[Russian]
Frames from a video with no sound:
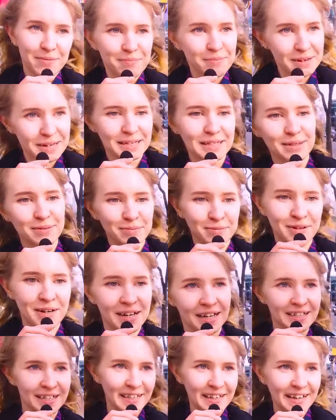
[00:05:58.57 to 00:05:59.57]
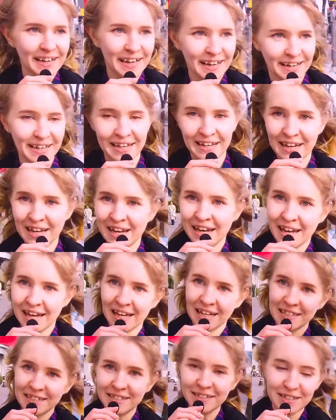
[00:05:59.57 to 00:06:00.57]
Поэтому, да,
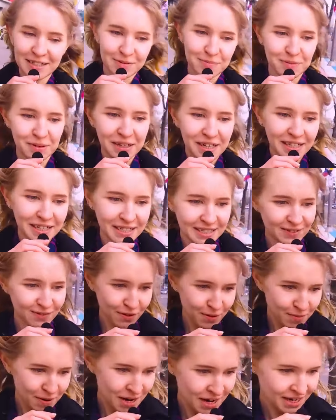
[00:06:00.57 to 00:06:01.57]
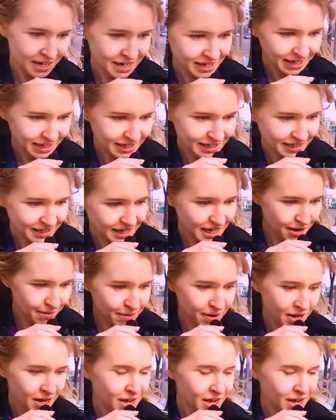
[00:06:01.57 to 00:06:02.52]
делайте приятно своим родителям.